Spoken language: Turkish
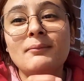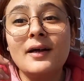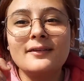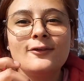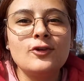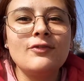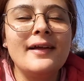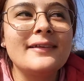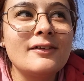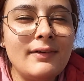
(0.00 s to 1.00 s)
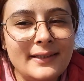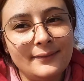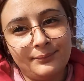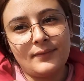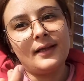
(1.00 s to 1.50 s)
Baktık güvenlik var.
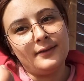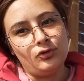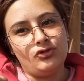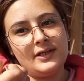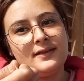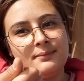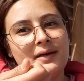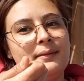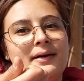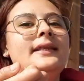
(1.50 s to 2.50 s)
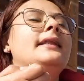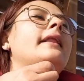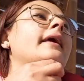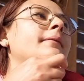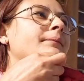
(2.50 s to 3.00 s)
Ücret mani mani dedi.